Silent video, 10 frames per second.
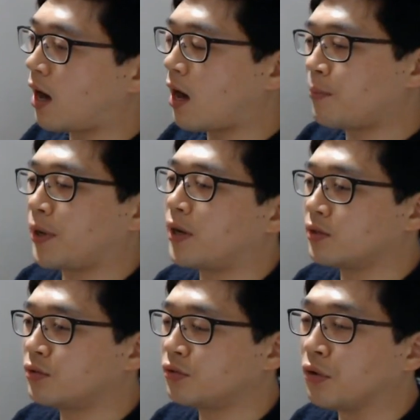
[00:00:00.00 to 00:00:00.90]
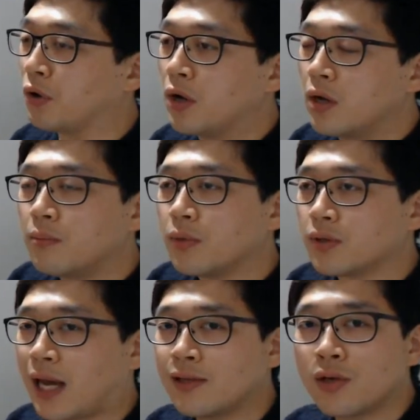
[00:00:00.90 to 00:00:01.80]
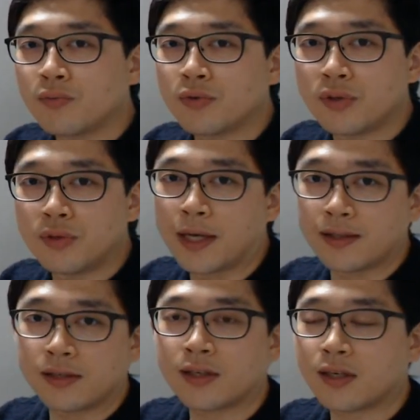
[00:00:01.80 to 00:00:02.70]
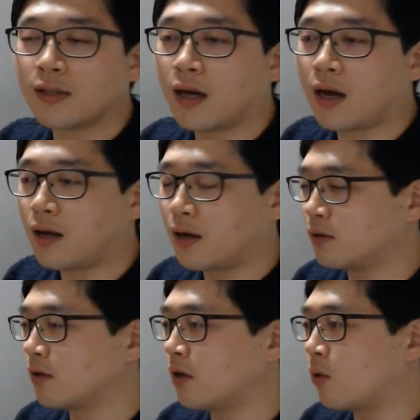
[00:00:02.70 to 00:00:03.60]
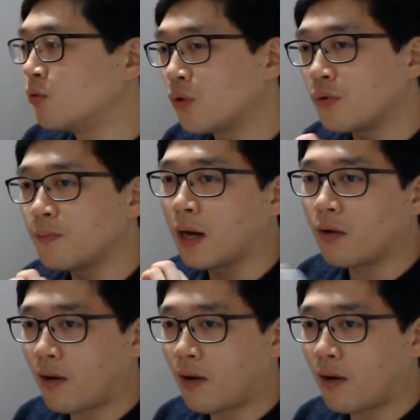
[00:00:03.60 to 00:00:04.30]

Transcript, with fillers: 화합해가지고 뭐 산성분을 발생시킨다라던가 온도를 막